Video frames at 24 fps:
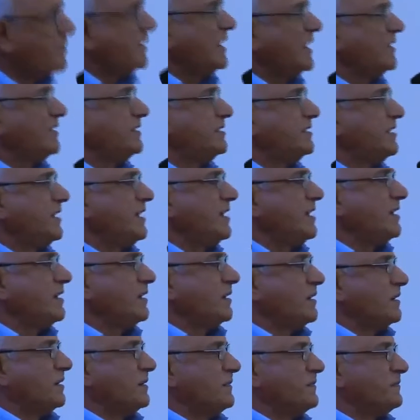di Dio, hai
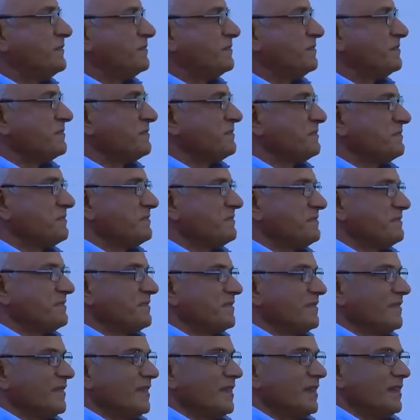sentito uomini di
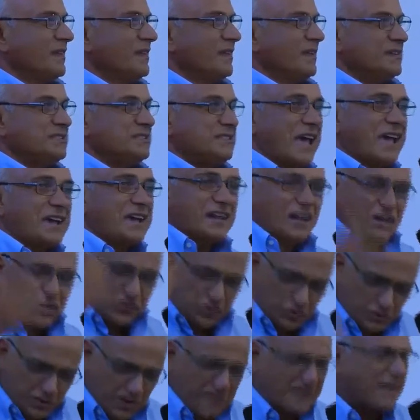Dio.
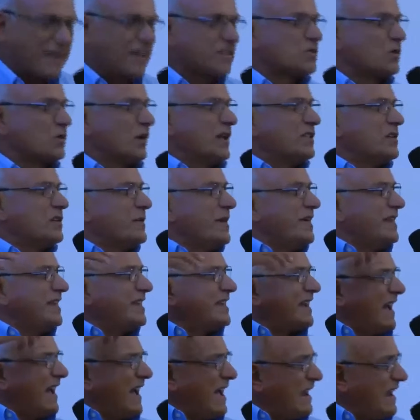Sei
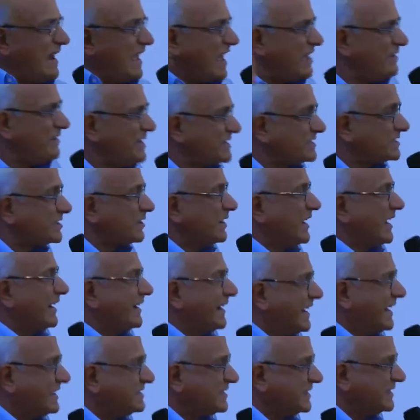cresciuto nella scuola
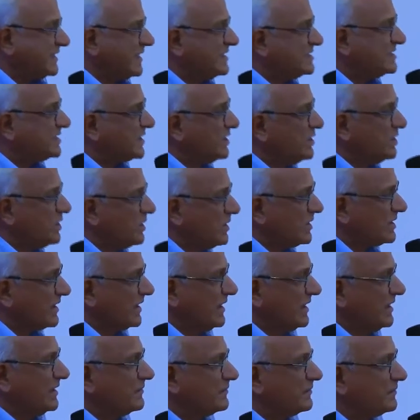domenicale, hai visto
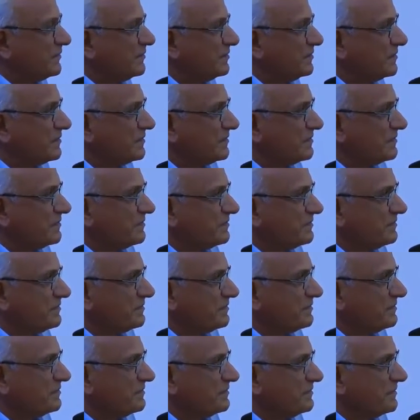la grazia del
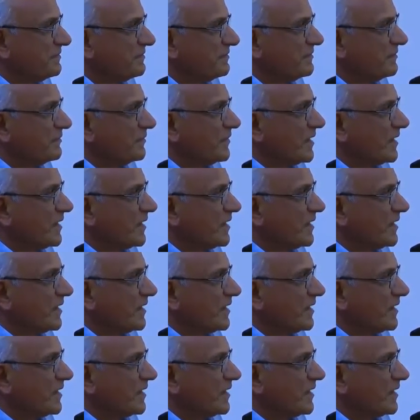Signore.